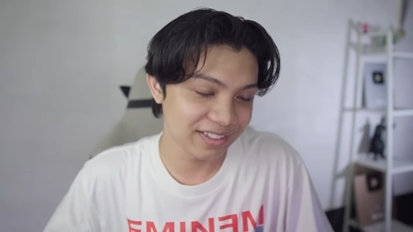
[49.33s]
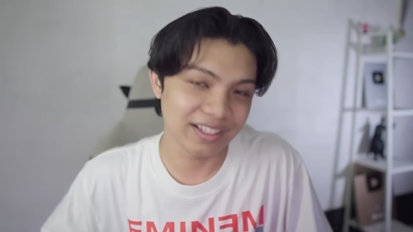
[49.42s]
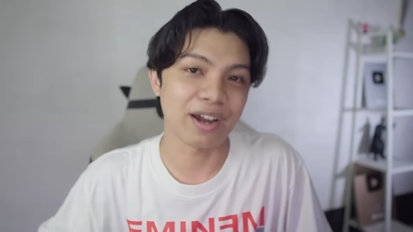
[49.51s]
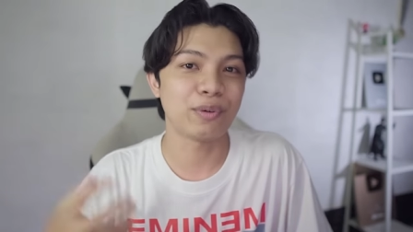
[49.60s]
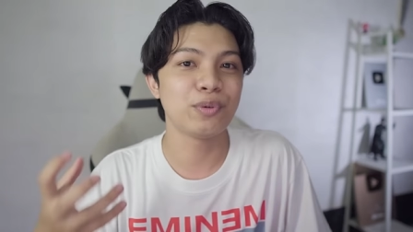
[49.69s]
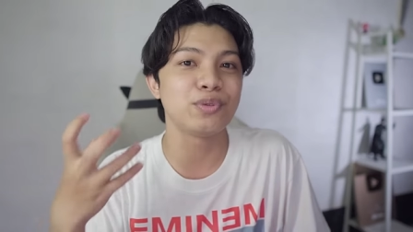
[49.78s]

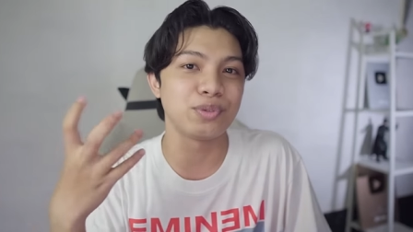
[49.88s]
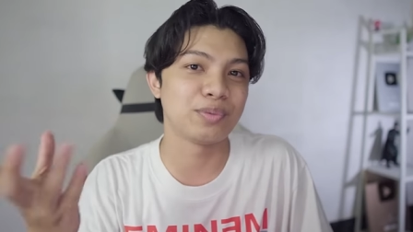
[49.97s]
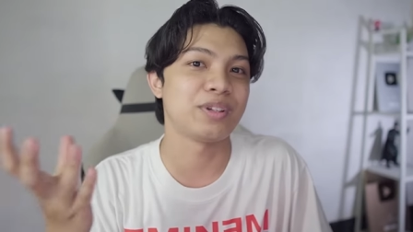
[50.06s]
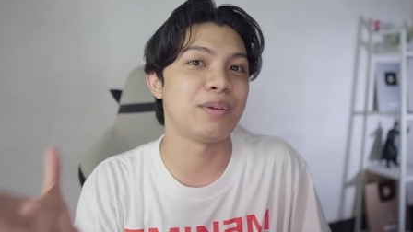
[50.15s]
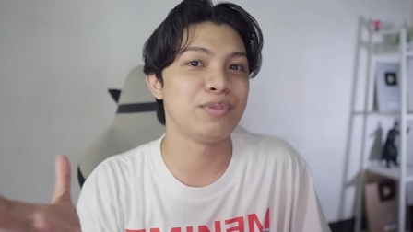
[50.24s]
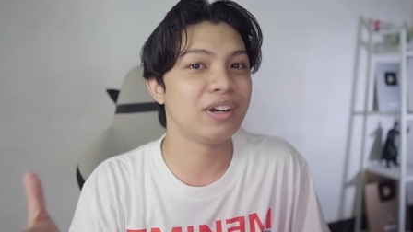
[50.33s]
Ya aku
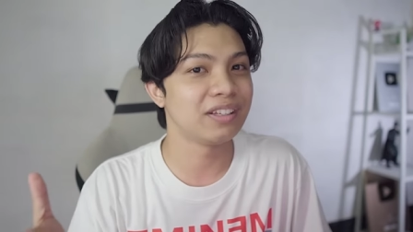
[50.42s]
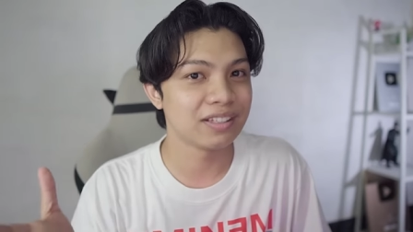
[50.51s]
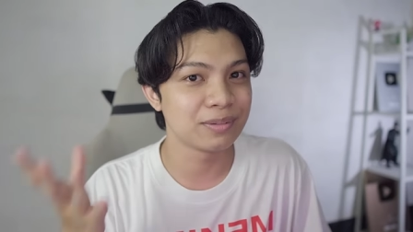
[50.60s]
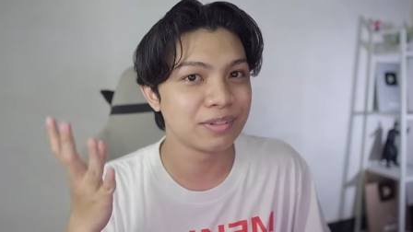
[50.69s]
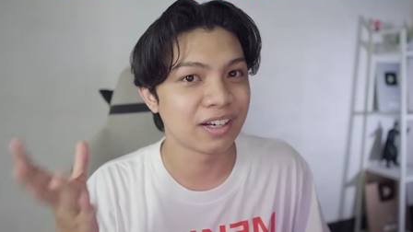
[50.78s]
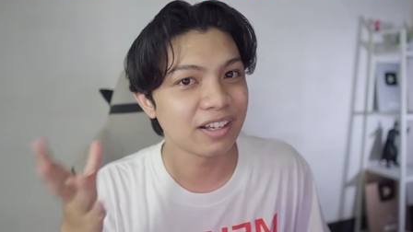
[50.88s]
subscribe juga sih
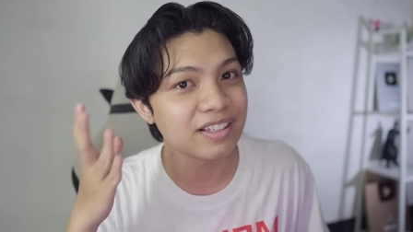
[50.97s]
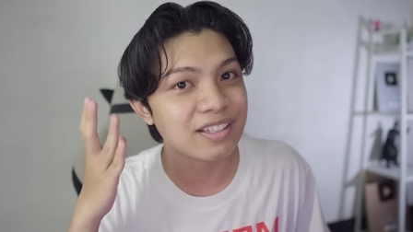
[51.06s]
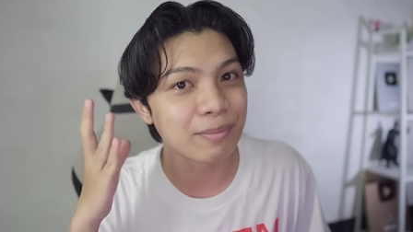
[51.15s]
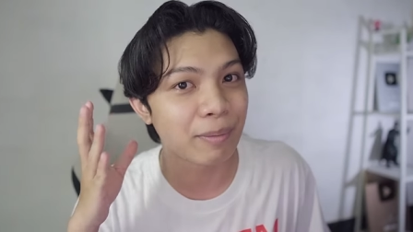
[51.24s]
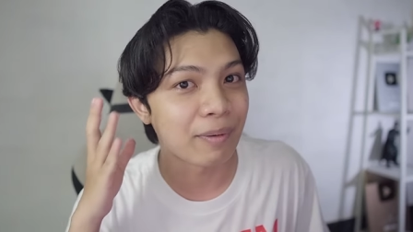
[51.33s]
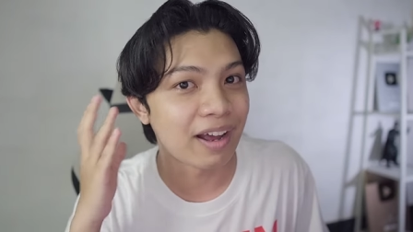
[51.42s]
sebenarnya
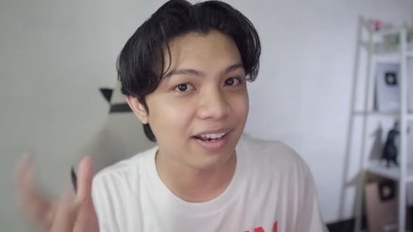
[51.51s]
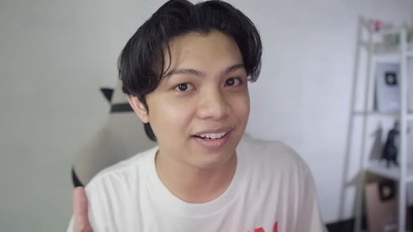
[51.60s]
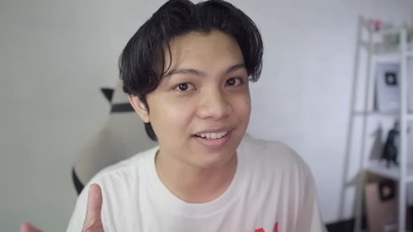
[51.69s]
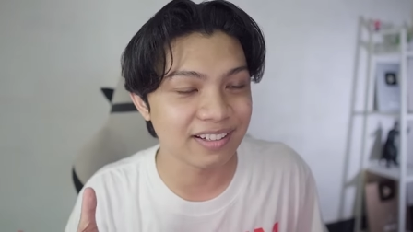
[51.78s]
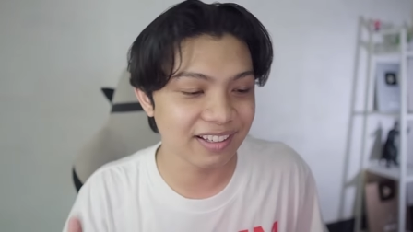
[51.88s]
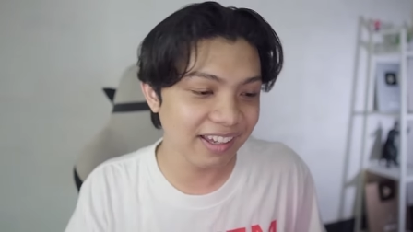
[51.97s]
si Mamang
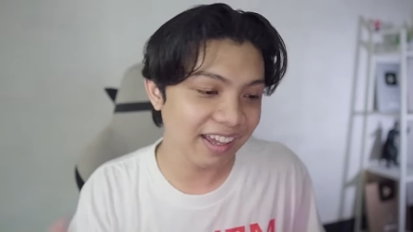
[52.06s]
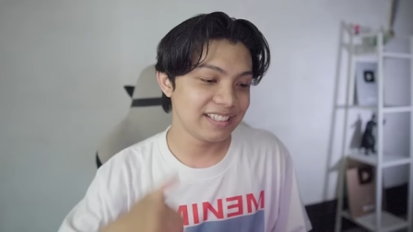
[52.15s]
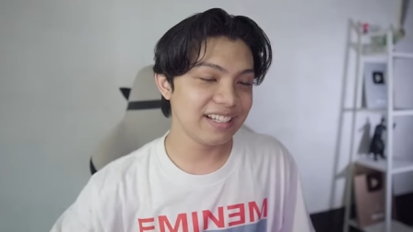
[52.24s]
Alan ini.